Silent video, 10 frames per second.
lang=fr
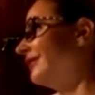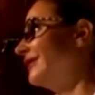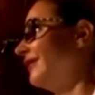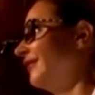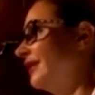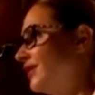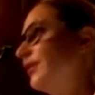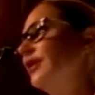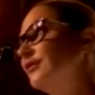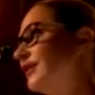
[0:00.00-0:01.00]
j'ai fait des
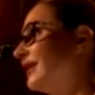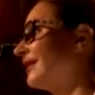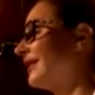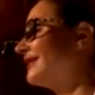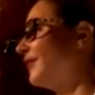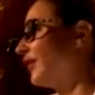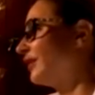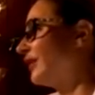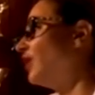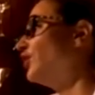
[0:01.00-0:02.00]
choix. Donc, moi, c'est très
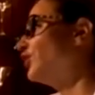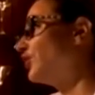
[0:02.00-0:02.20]
important. le